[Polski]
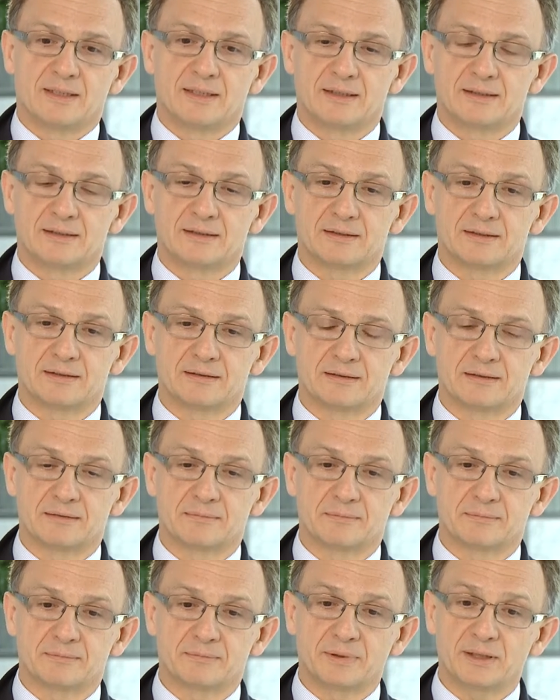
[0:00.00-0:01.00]

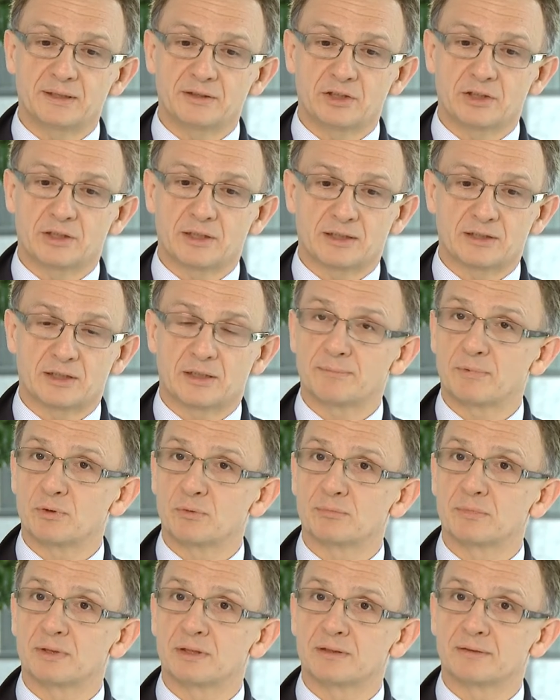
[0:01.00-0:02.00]
E, będzie tak samo
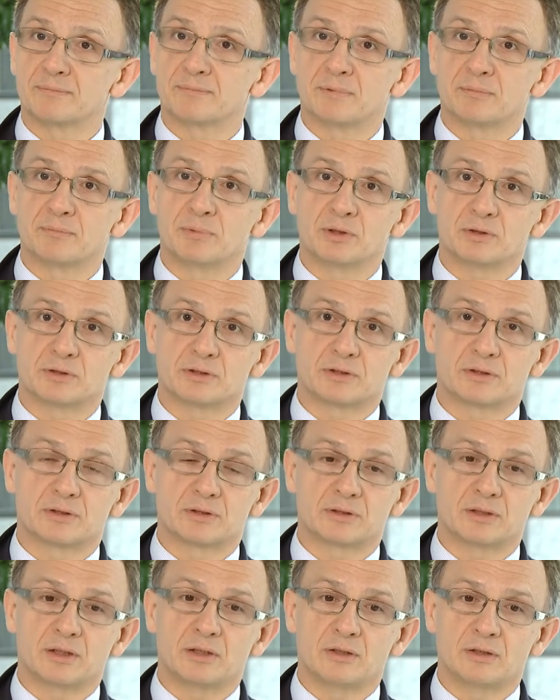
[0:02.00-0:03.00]
e, blok e,